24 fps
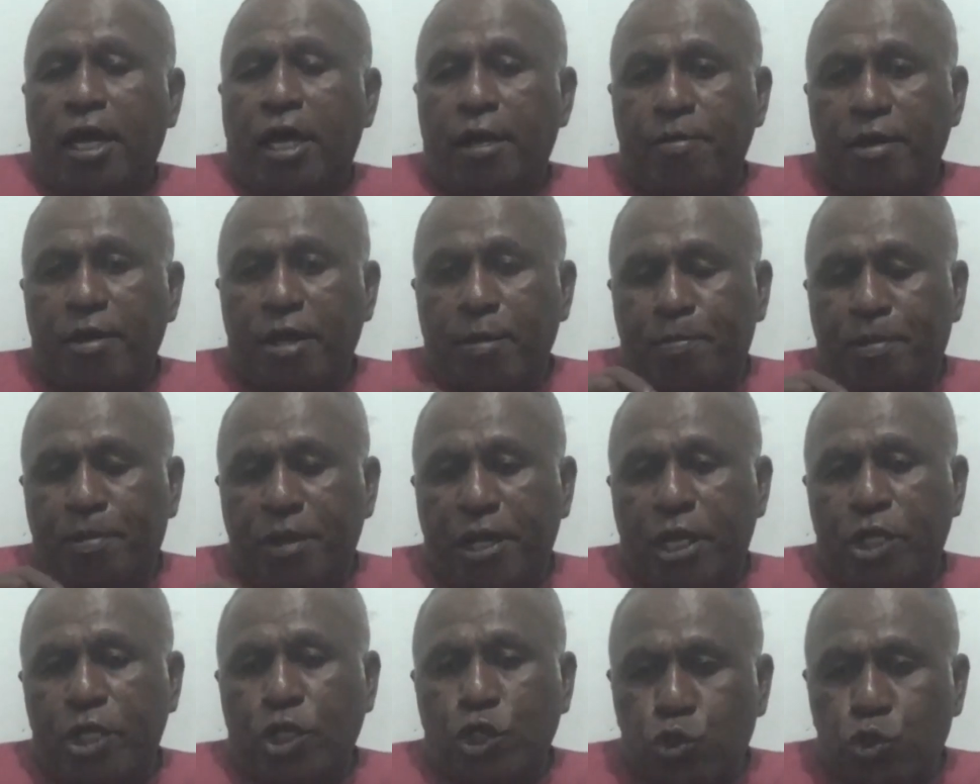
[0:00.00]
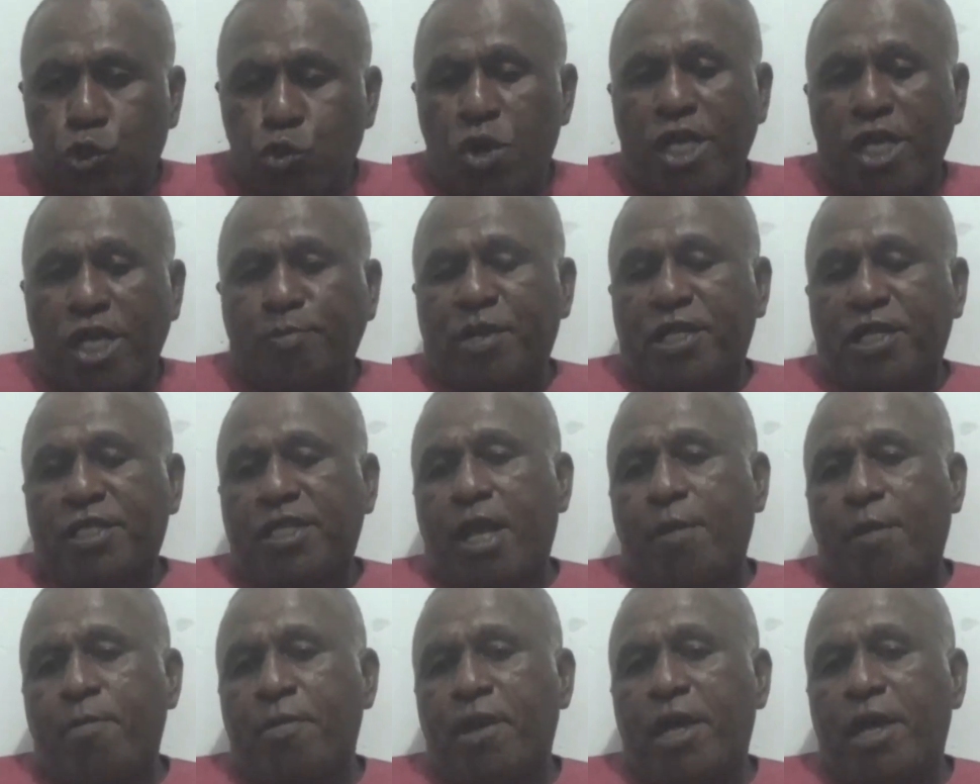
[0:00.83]
MRP tugas
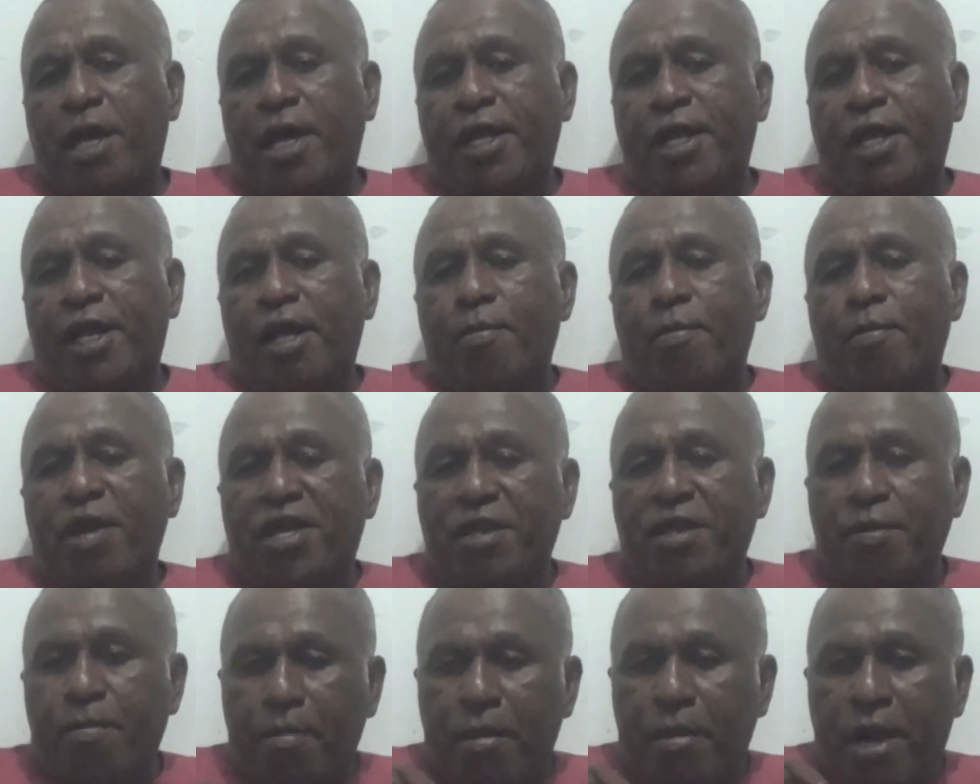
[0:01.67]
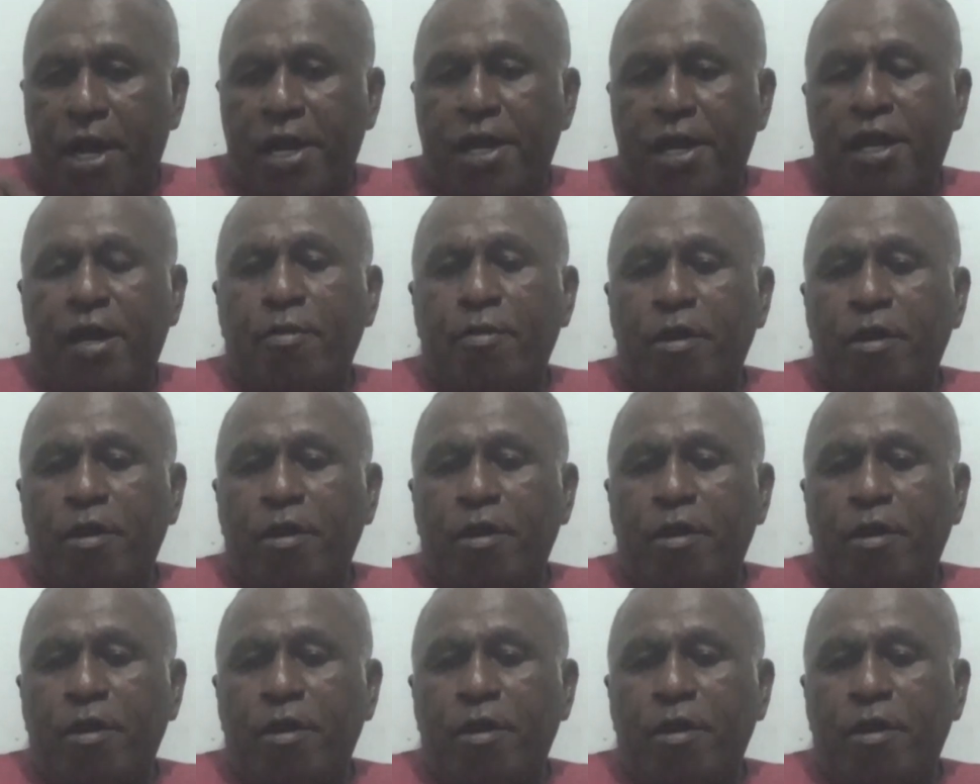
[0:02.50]
pertama adalah bagaimana